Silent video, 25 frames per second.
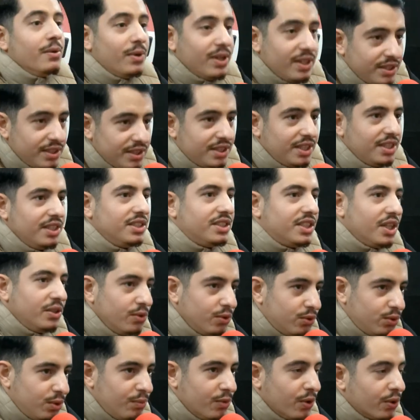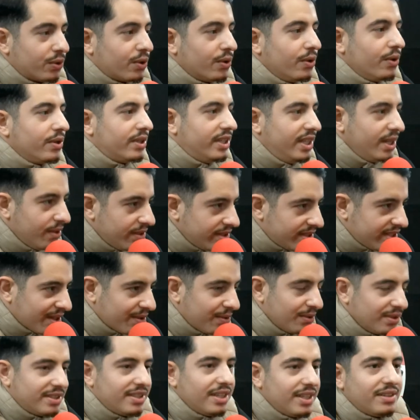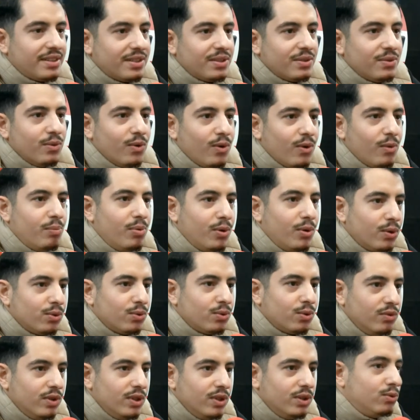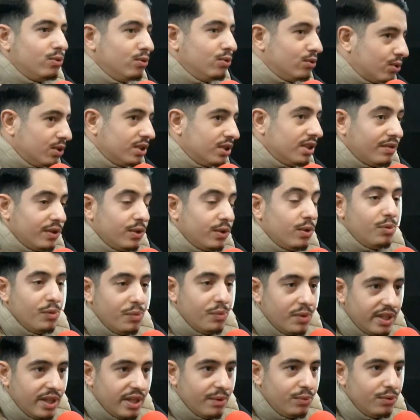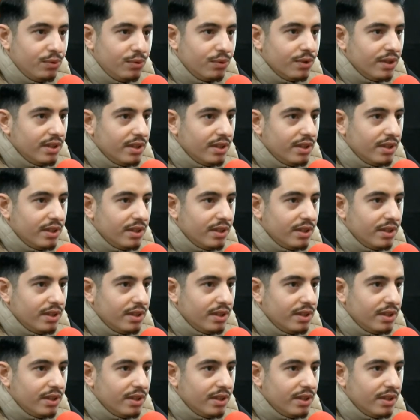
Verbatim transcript: Ouais, j'ai une chaîne YouTube donc euh, kylen 57 On peut retrouver tout ce que j'ai fait depuis mes débuts,